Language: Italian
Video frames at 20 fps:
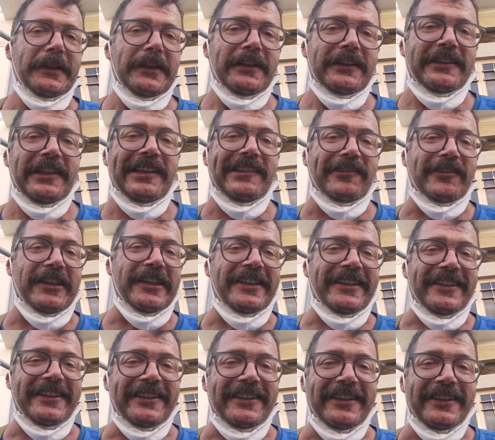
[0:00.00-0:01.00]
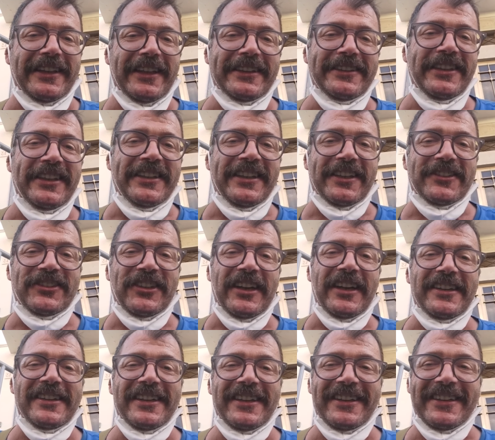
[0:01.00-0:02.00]
adesso che è linea
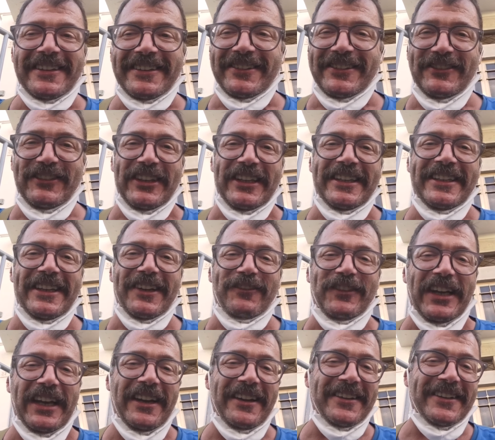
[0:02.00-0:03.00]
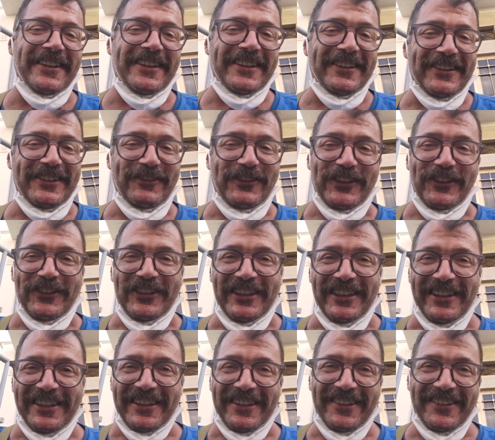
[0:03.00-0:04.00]
gialla, linea bianca, puoi
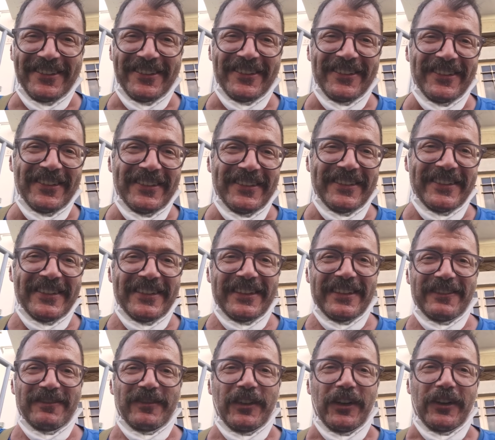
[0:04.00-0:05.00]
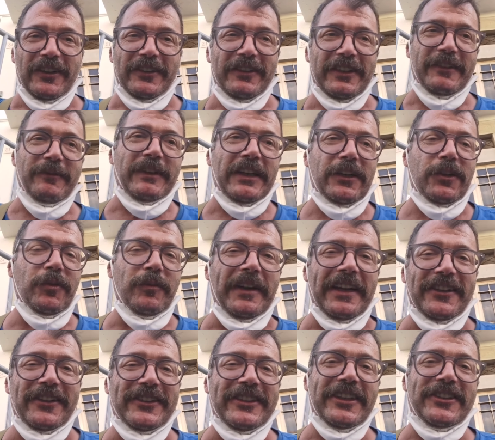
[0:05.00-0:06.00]
venire. Boh, mi
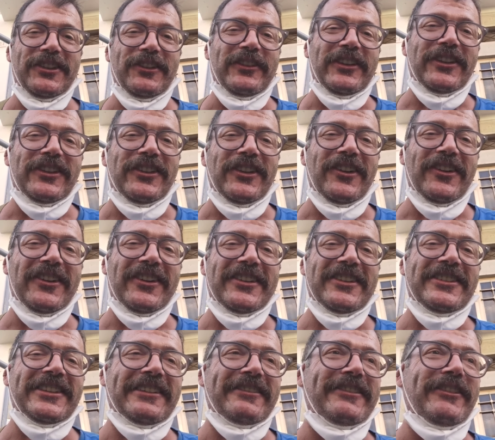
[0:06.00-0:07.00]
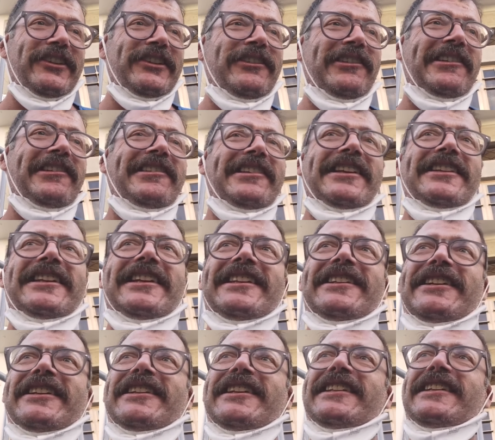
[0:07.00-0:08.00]
raccomando, 10-20 giorni, non so se,
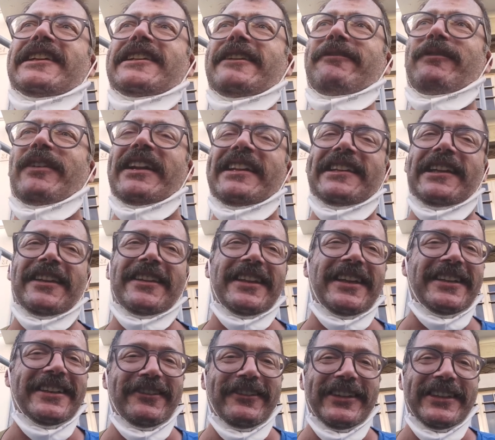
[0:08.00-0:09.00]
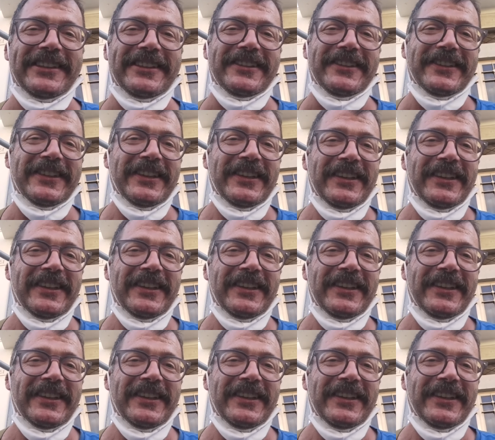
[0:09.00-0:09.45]
se siete parasatali, eh,